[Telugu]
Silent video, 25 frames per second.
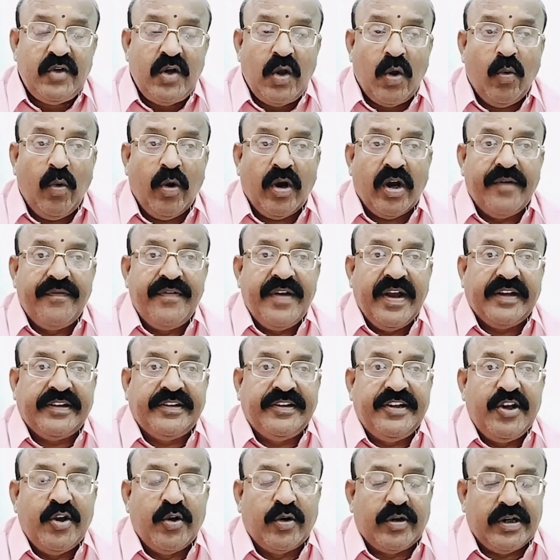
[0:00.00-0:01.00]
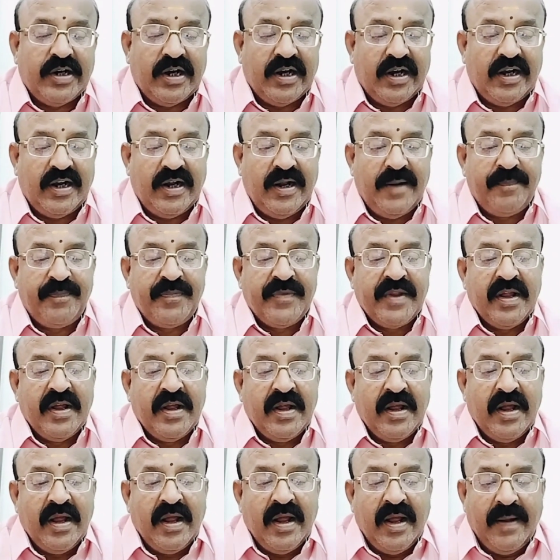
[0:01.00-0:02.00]
ఒక వ్యక్తి యొక్క
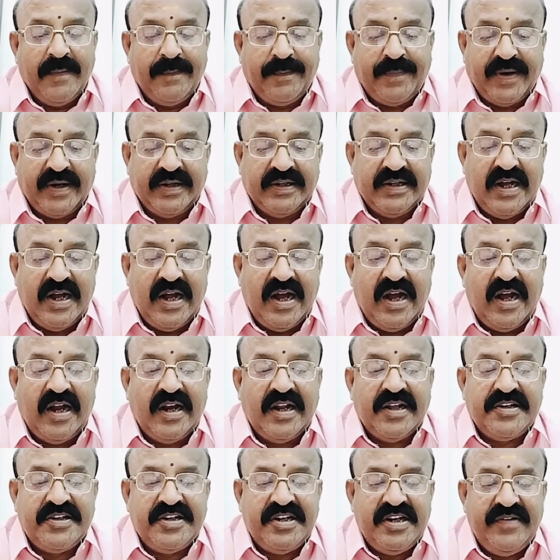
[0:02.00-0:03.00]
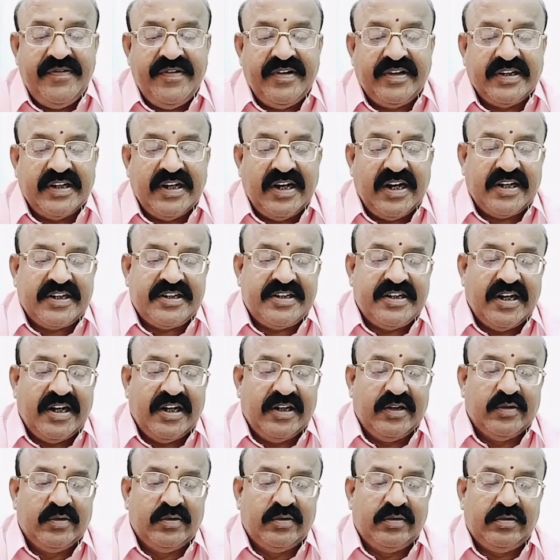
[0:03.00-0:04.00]
ప్రధాన జీవిత
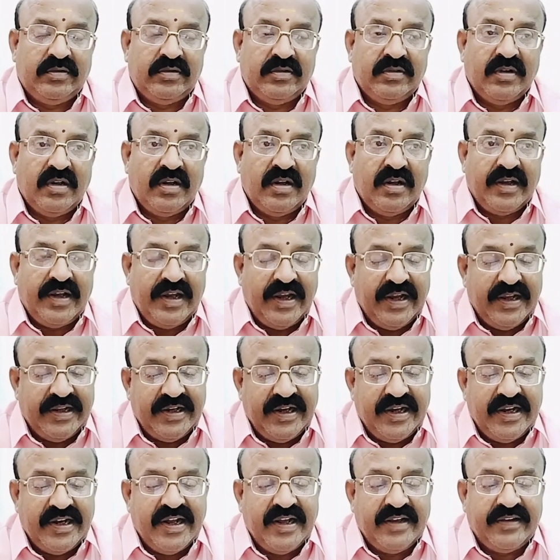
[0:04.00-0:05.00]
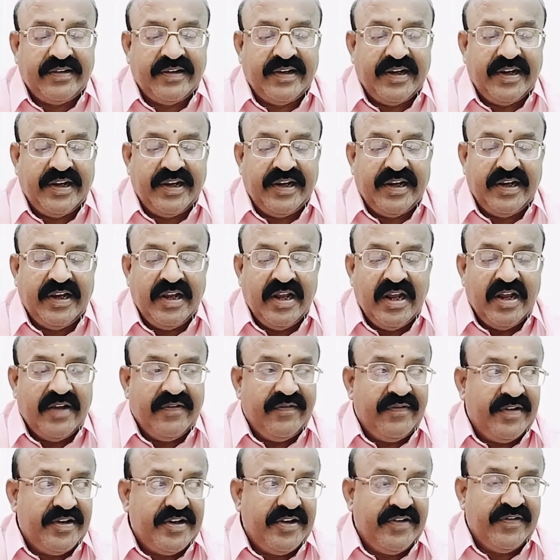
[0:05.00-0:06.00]
లక్ష్యాలు ఏదైనా సరే
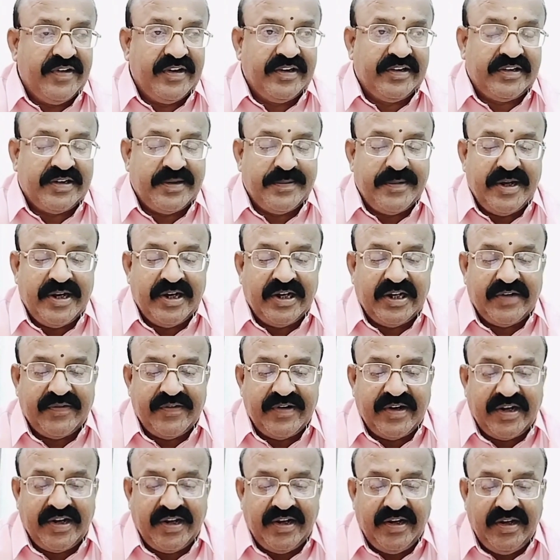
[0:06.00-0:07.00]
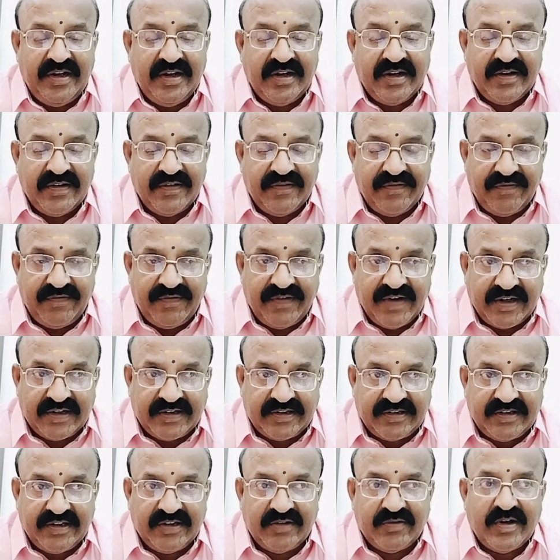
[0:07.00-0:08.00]
విజయవంతమైనటువంటి
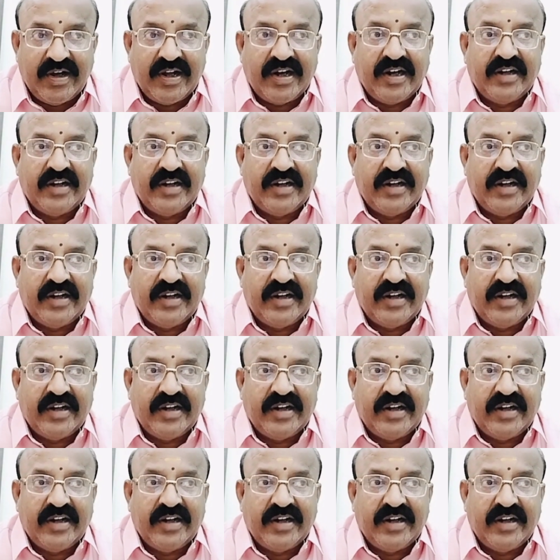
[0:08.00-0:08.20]
వ్యక్తి ద్వారా